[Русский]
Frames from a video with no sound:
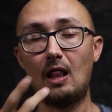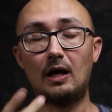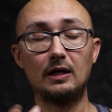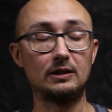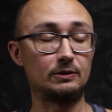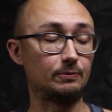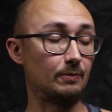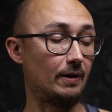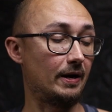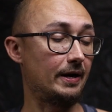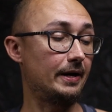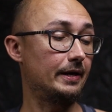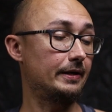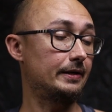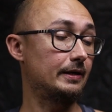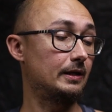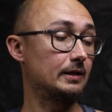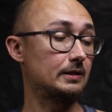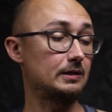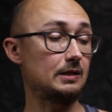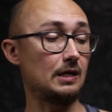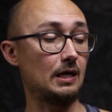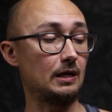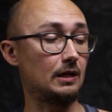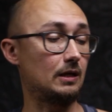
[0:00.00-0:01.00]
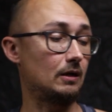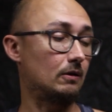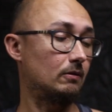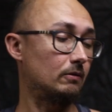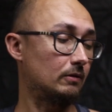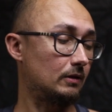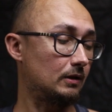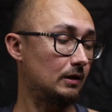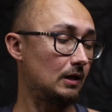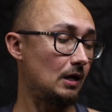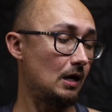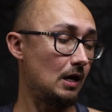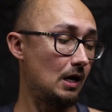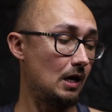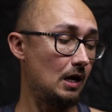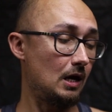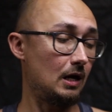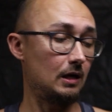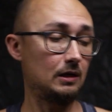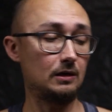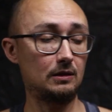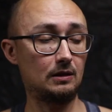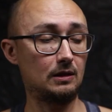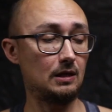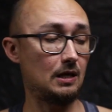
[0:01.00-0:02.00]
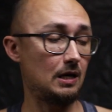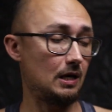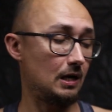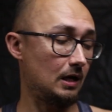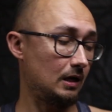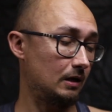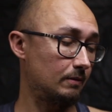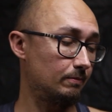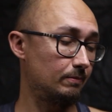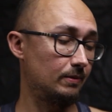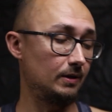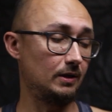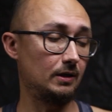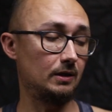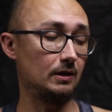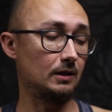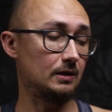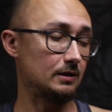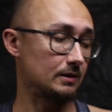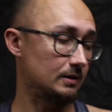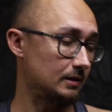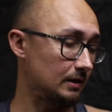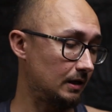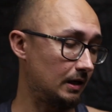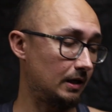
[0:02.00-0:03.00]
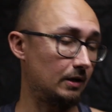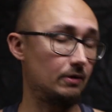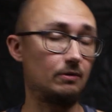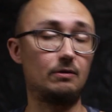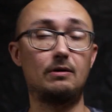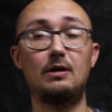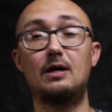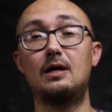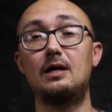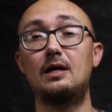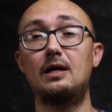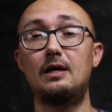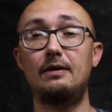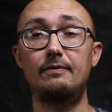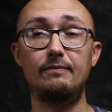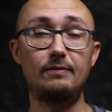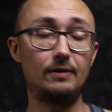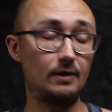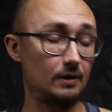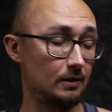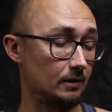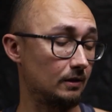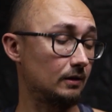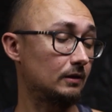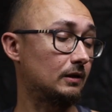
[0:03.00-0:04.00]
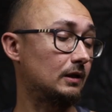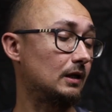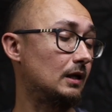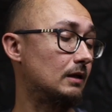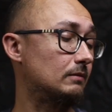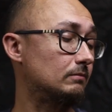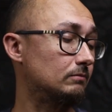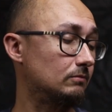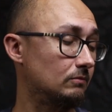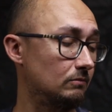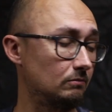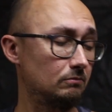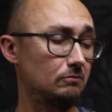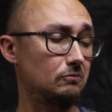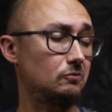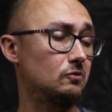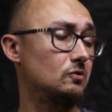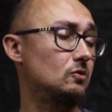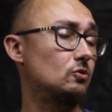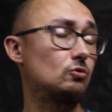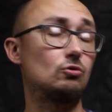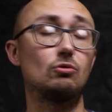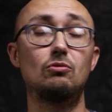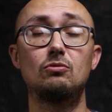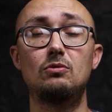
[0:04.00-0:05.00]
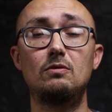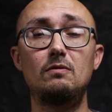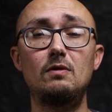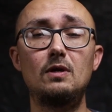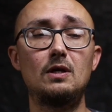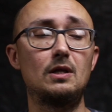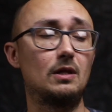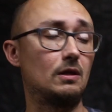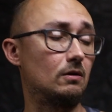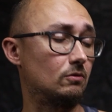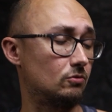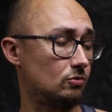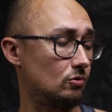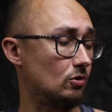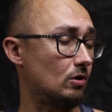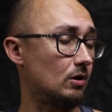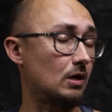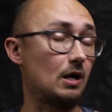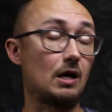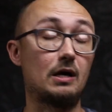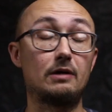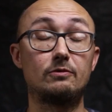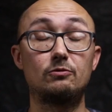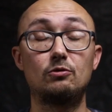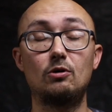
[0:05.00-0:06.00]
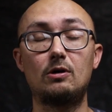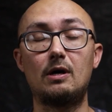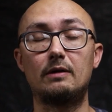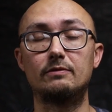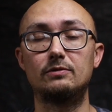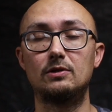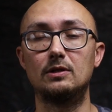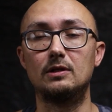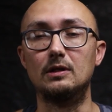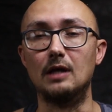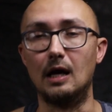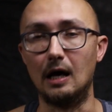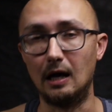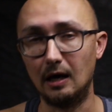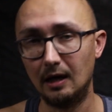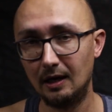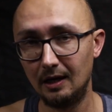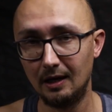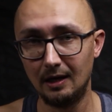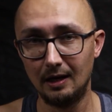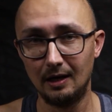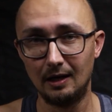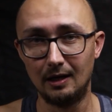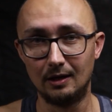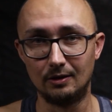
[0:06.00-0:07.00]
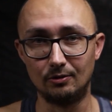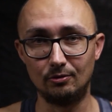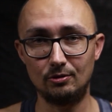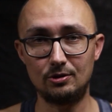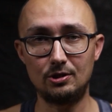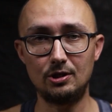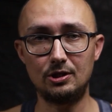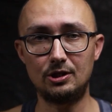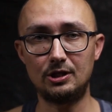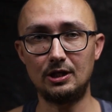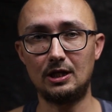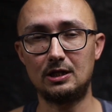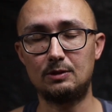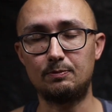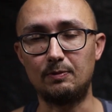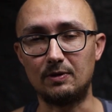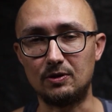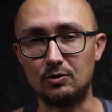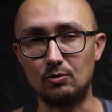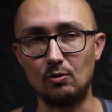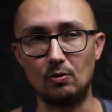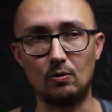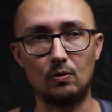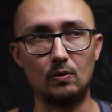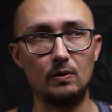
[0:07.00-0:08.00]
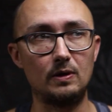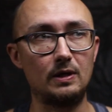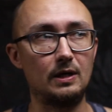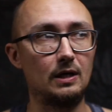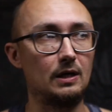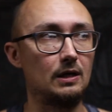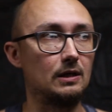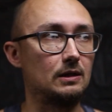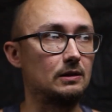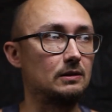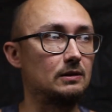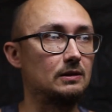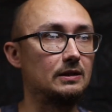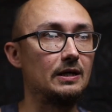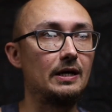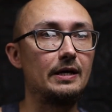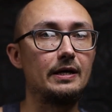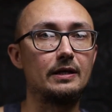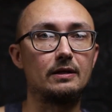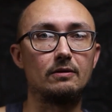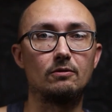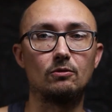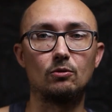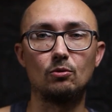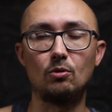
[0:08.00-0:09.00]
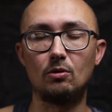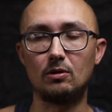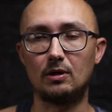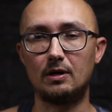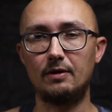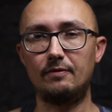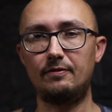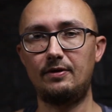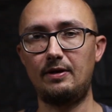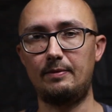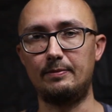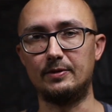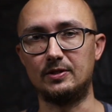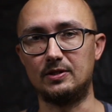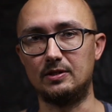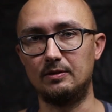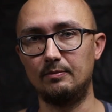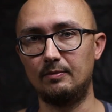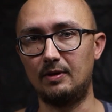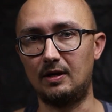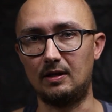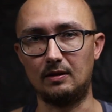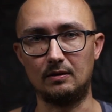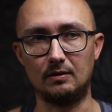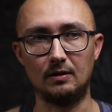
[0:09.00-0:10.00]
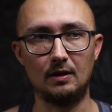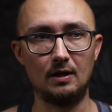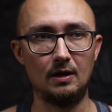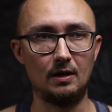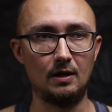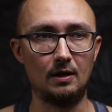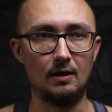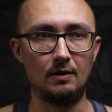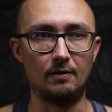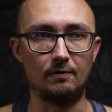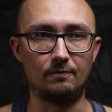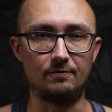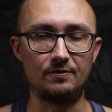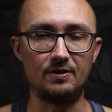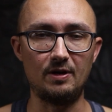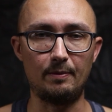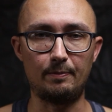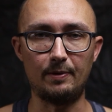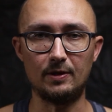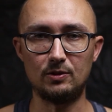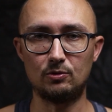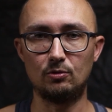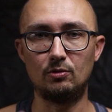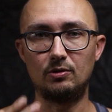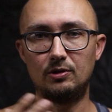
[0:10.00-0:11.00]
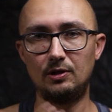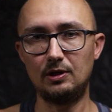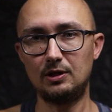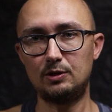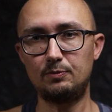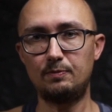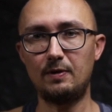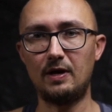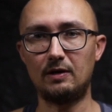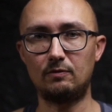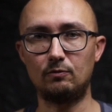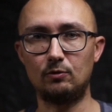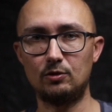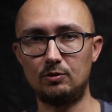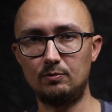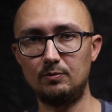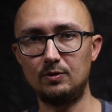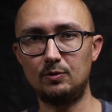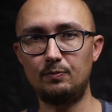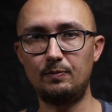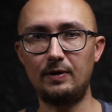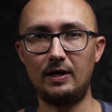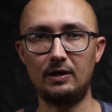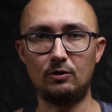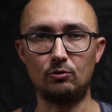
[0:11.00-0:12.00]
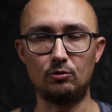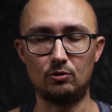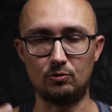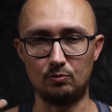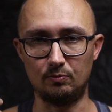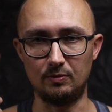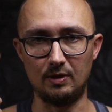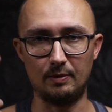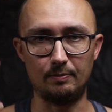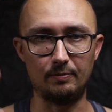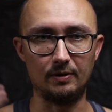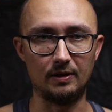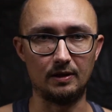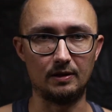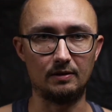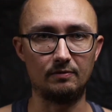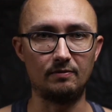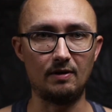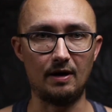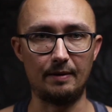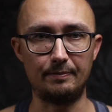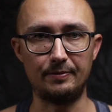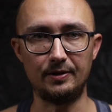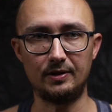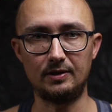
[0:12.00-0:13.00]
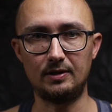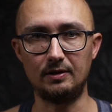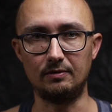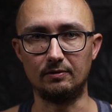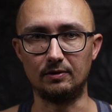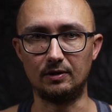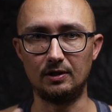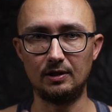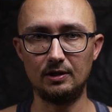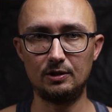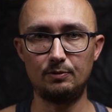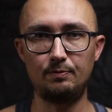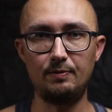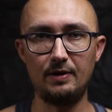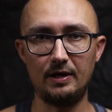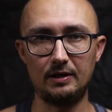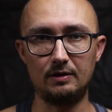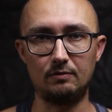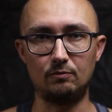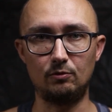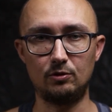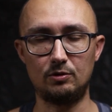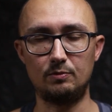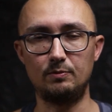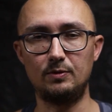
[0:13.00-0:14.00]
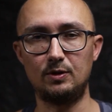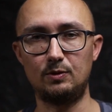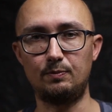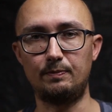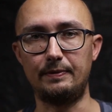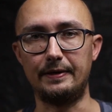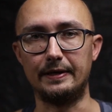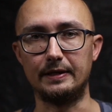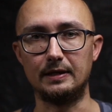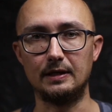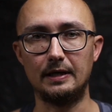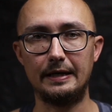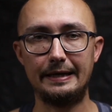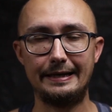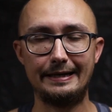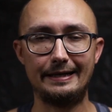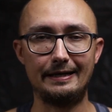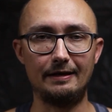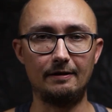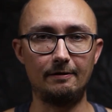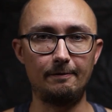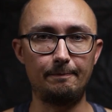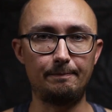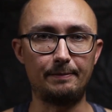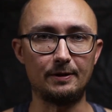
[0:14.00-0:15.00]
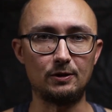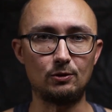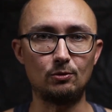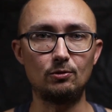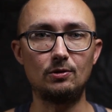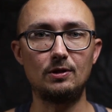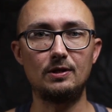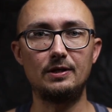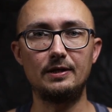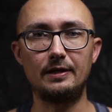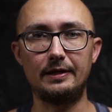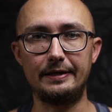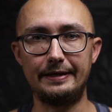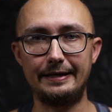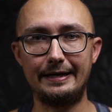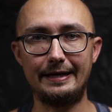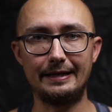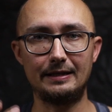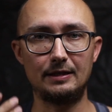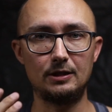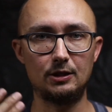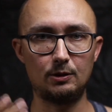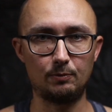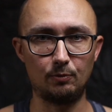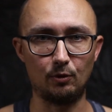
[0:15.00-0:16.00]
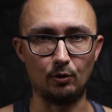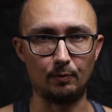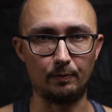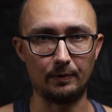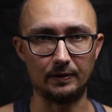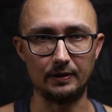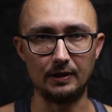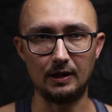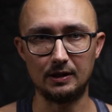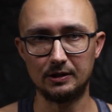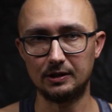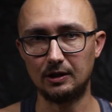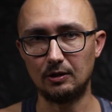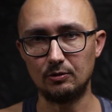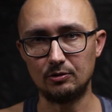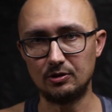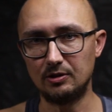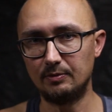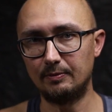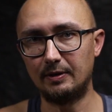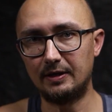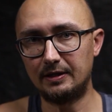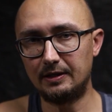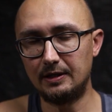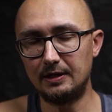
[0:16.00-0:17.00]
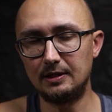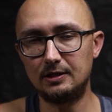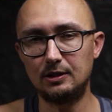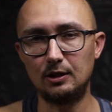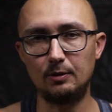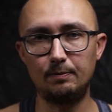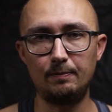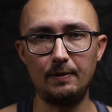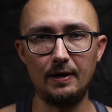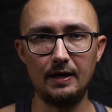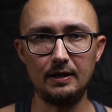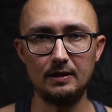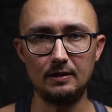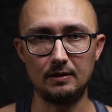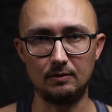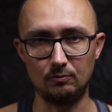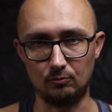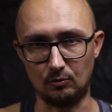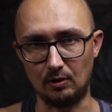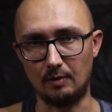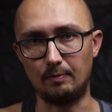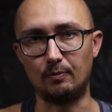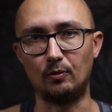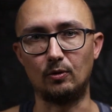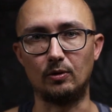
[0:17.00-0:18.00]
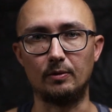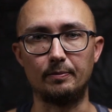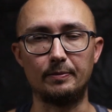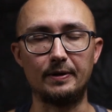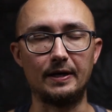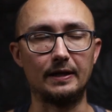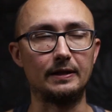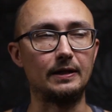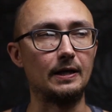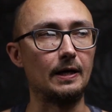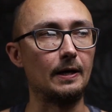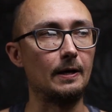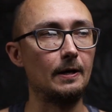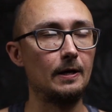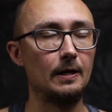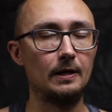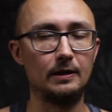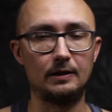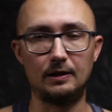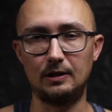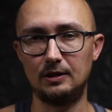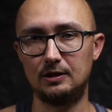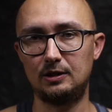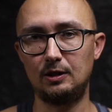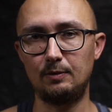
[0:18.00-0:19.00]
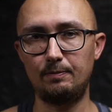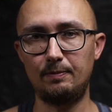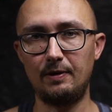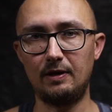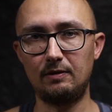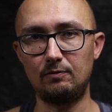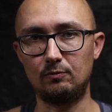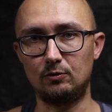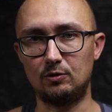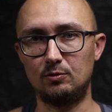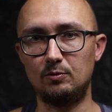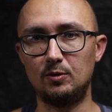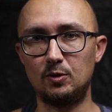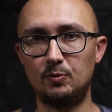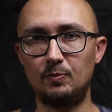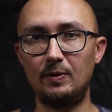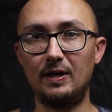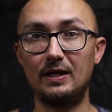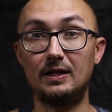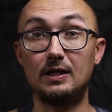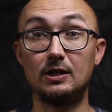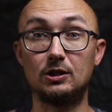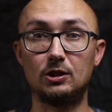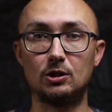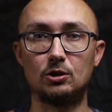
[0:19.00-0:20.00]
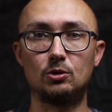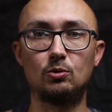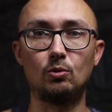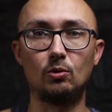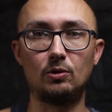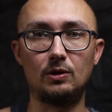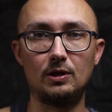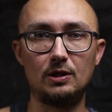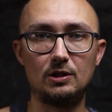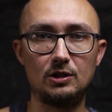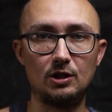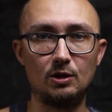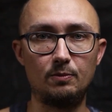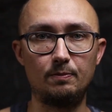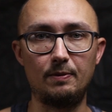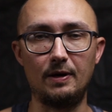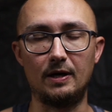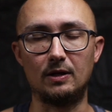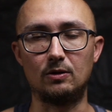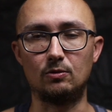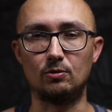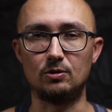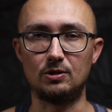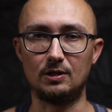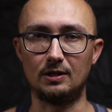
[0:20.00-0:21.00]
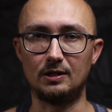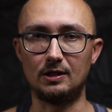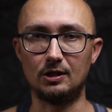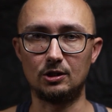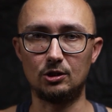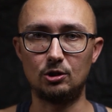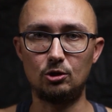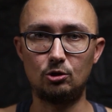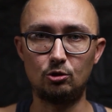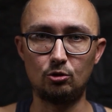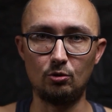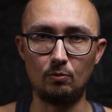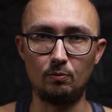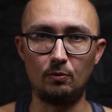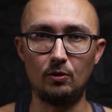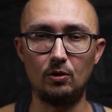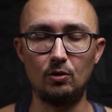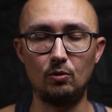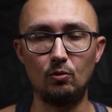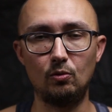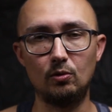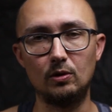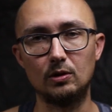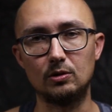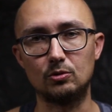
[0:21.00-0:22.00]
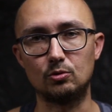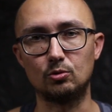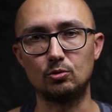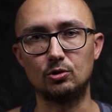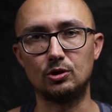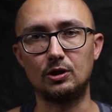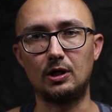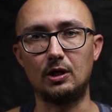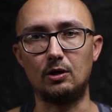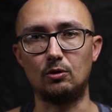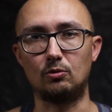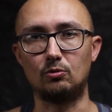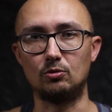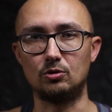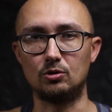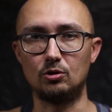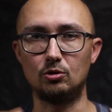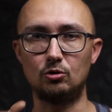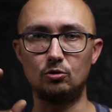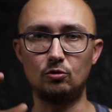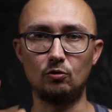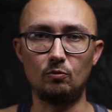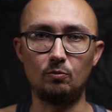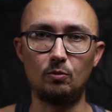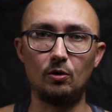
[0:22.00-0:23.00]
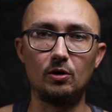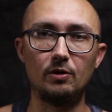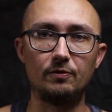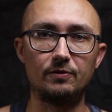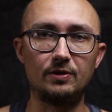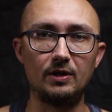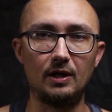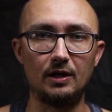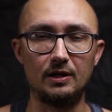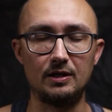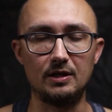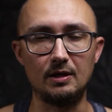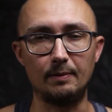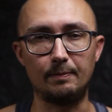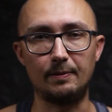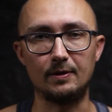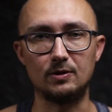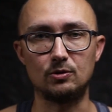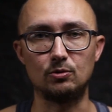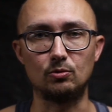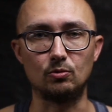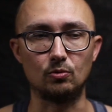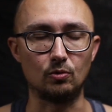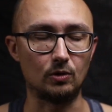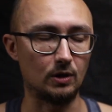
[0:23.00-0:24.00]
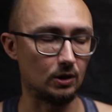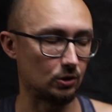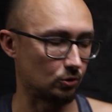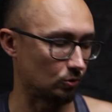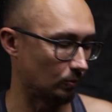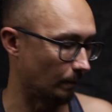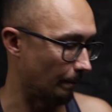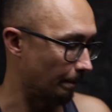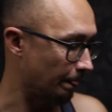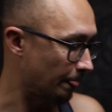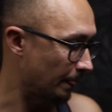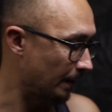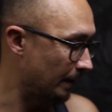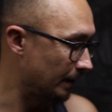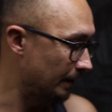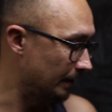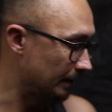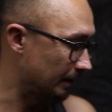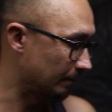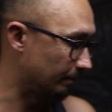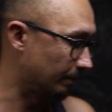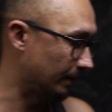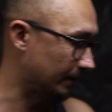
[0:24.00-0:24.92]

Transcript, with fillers: смотреть, листать, такой, так, так, было, знаю, ага, видел, там, ничего удивительного, все как, все как всегда. Но сейчас, поскольку я до этого долгое время снимал в диапазоне 35-85, то есть у меня было два объектива 35 и 85. И, по сути дела, я до сих пор продолжаю снимать 35, ну, на полном кадре, 35, 85, даже 135, то есть я даже еще более угол сужаю, то есть еще более в теледиапазон ухожу на